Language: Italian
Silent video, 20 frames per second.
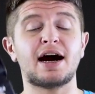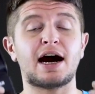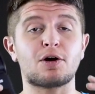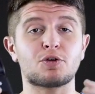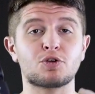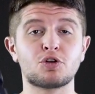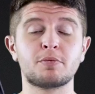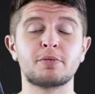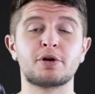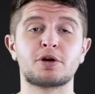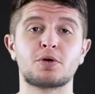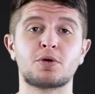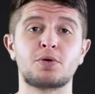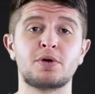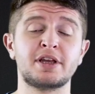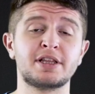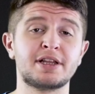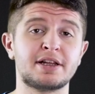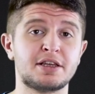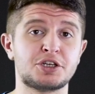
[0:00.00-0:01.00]
ha un numero
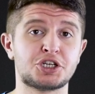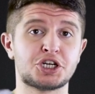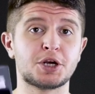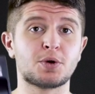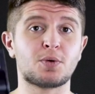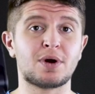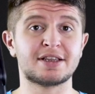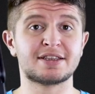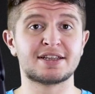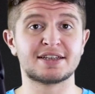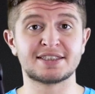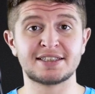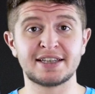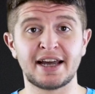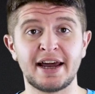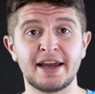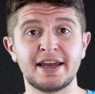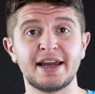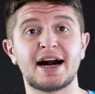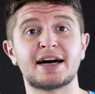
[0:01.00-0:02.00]
guida di
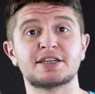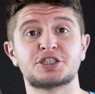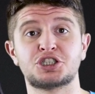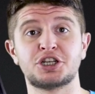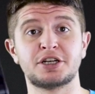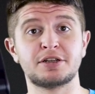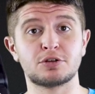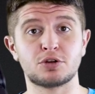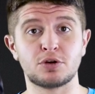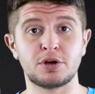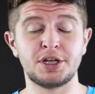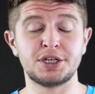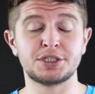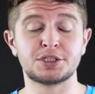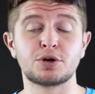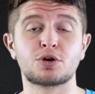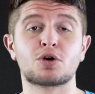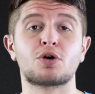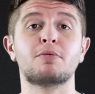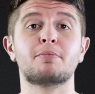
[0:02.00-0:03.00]
56 a 100
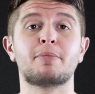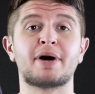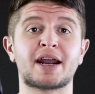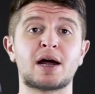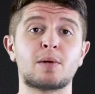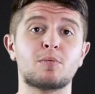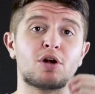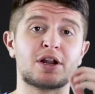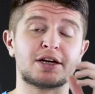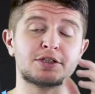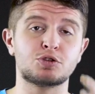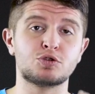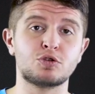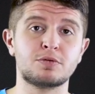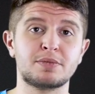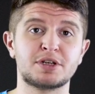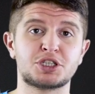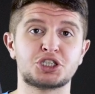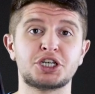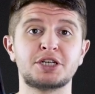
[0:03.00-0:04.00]
ISO con parabola
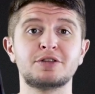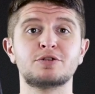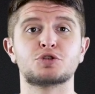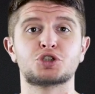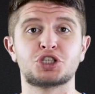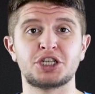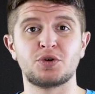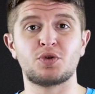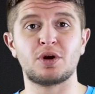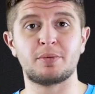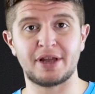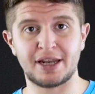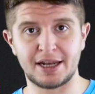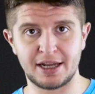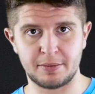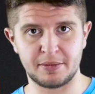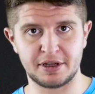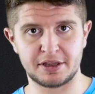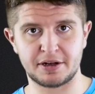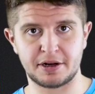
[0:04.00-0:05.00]
zoom 105
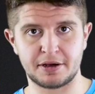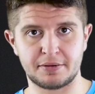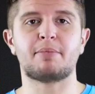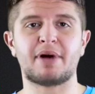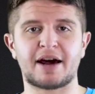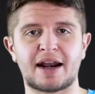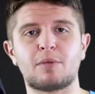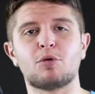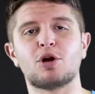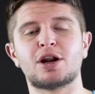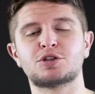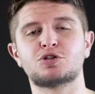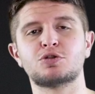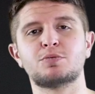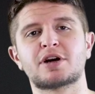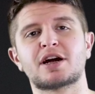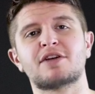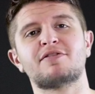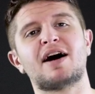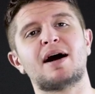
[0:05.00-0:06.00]
mm, parabola
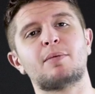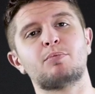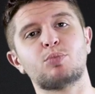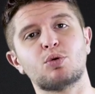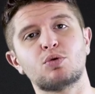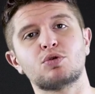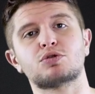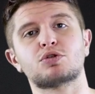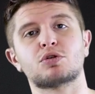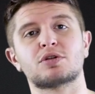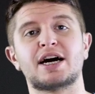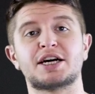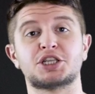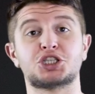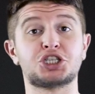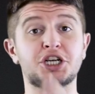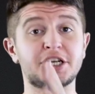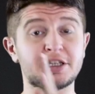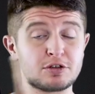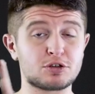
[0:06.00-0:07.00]
zoom che va appunto da
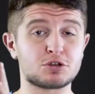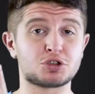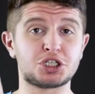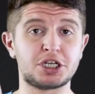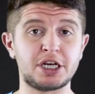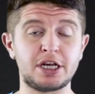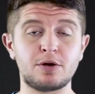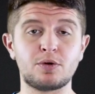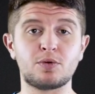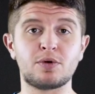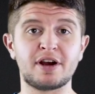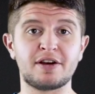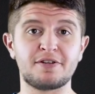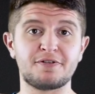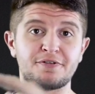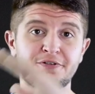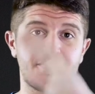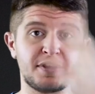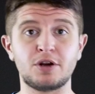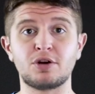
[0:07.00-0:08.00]
105
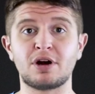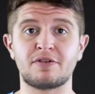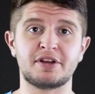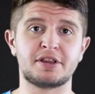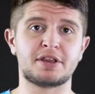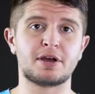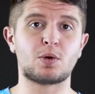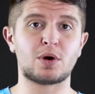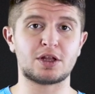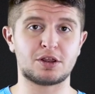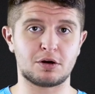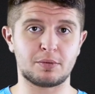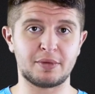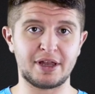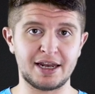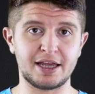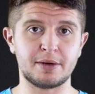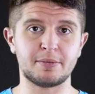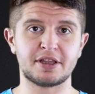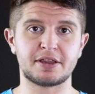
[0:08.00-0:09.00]
fino a 24
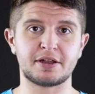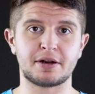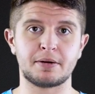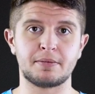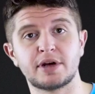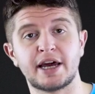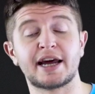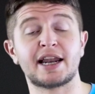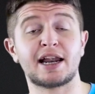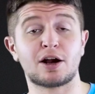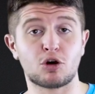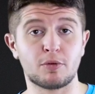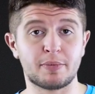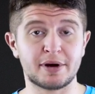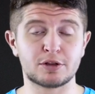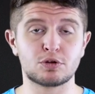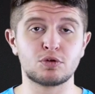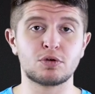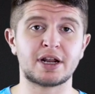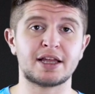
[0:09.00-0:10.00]
mm e la
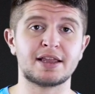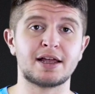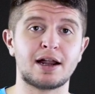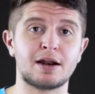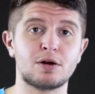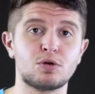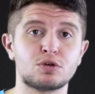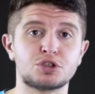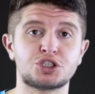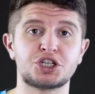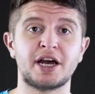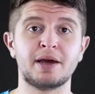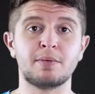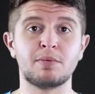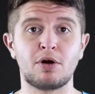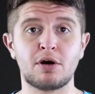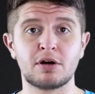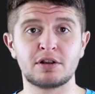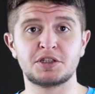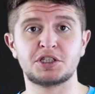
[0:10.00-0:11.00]
copertura della luce ai
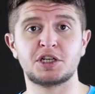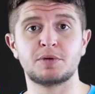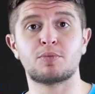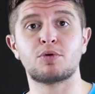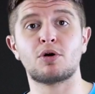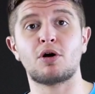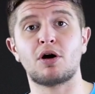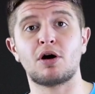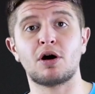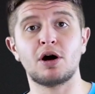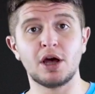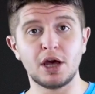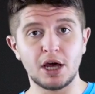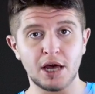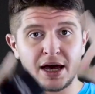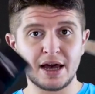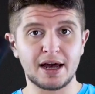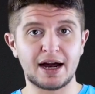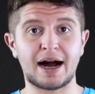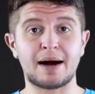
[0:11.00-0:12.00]
bordi si può
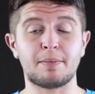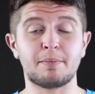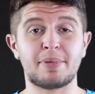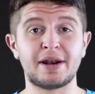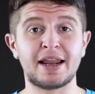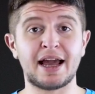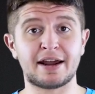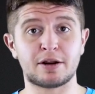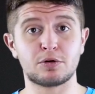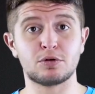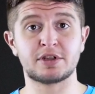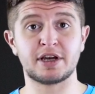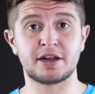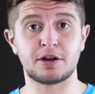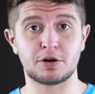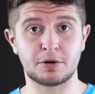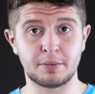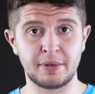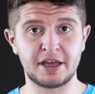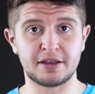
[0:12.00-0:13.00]
ampliare
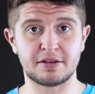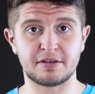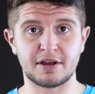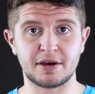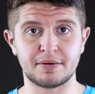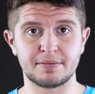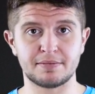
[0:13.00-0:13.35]
ulteriormente